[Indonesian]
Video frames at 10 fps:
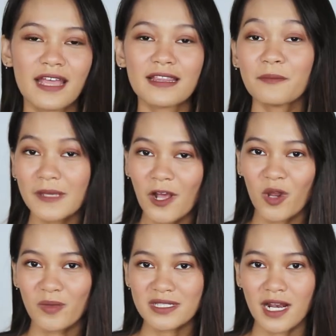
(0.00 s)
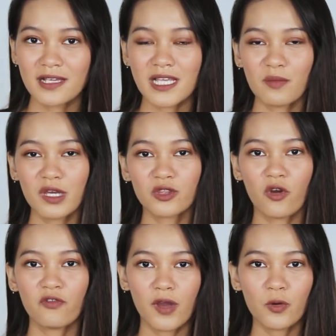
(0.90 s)
Tapi kalau misalnya sahabat
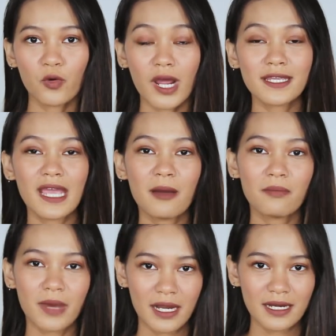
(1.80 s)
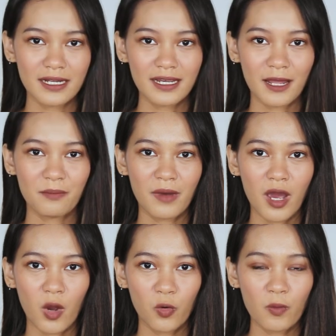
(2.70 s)
Nova kurang nyaman dengan
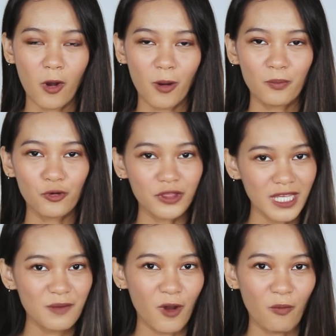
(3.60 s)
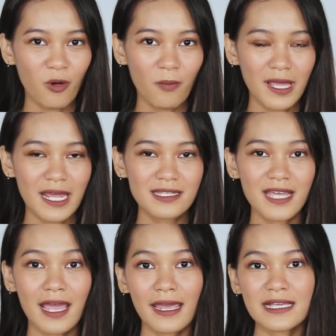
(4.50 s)
bau bawang putih, bawang bombay dan
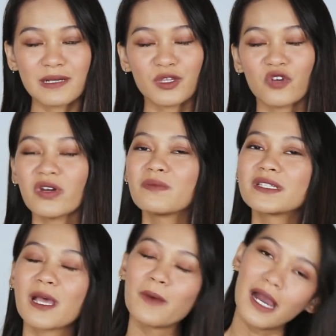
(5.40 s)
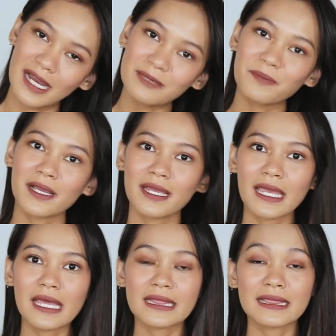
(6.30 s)
jahe, sahabat Nova bisa banget
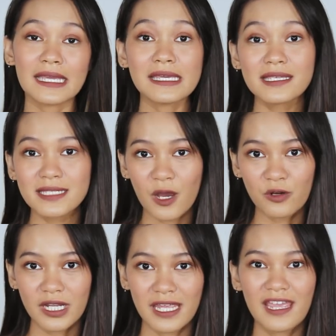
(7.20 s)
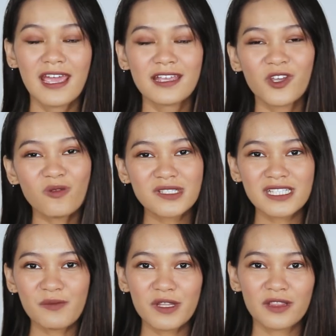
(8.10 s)
pakai teh hijau nih. Cukup
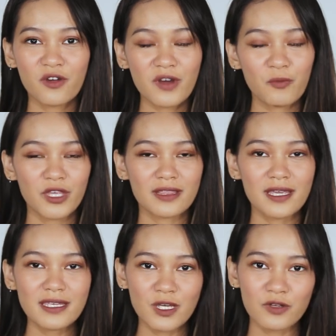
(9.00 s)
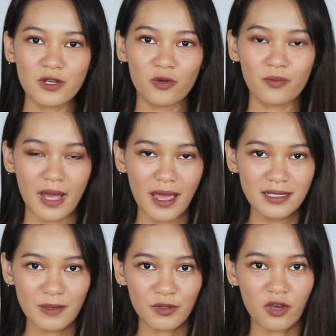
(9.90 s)
misalnya sahabat Nova punya teh hijau di
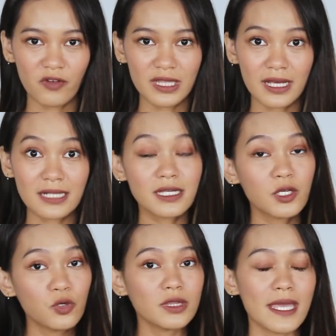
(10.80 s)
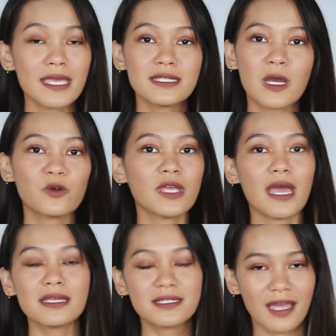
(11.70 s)
rumah, sahabat Nova tinggal seduh teh hijaunya
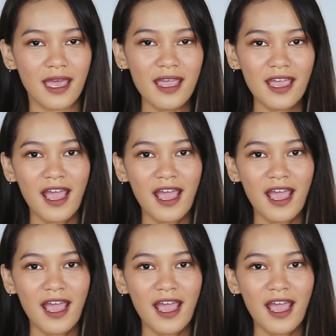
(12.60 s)
aja.